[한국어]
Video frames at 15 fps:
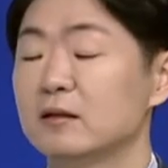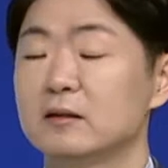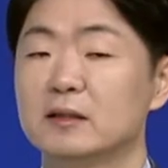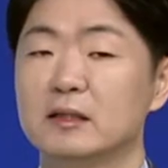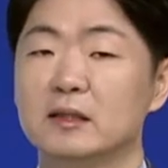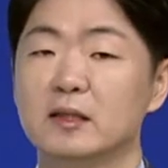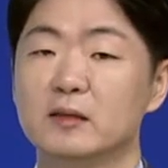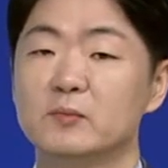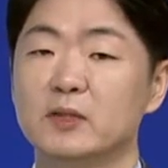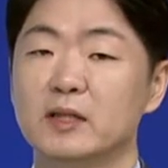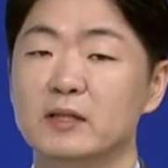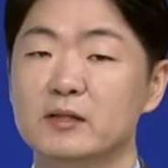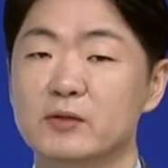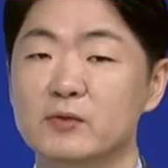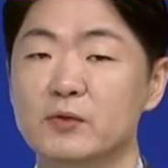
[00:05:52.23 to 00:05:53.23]
그렇기
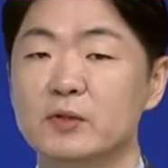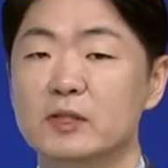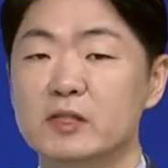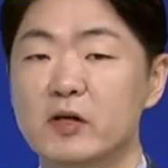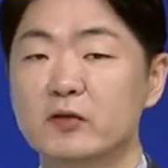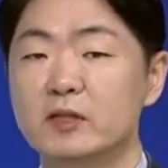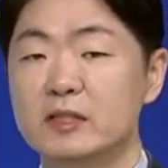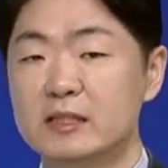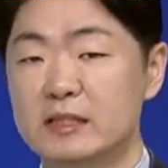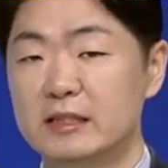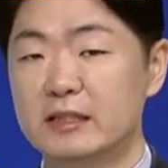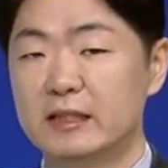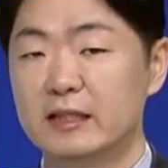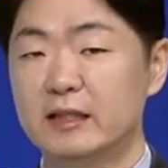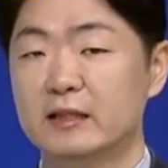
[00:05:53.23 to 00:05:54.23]
때문에 청소년 청년
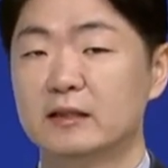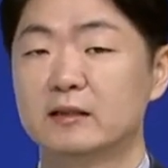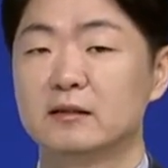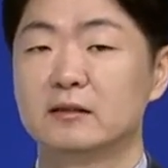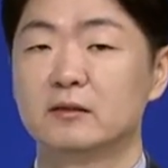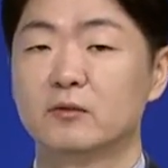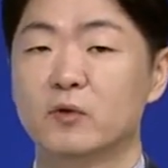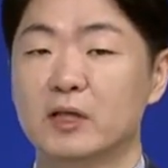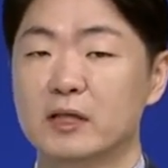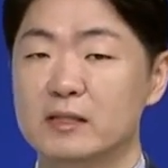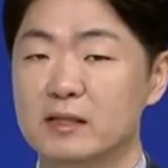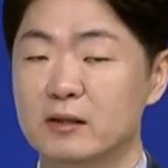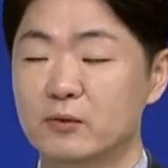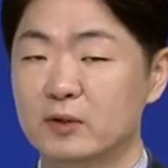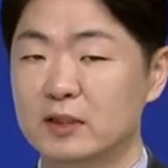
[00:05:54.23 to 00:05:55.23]
시기에 이런
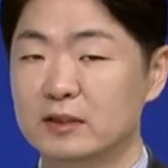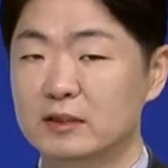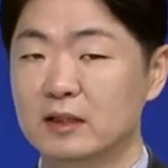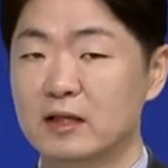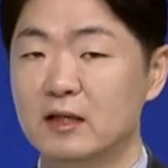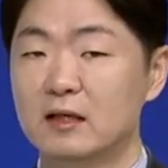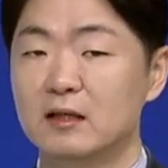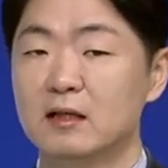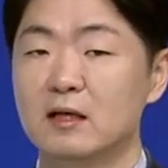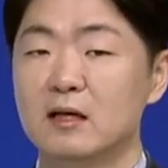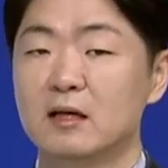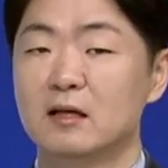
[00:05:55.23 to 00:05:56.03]
관계사고라든가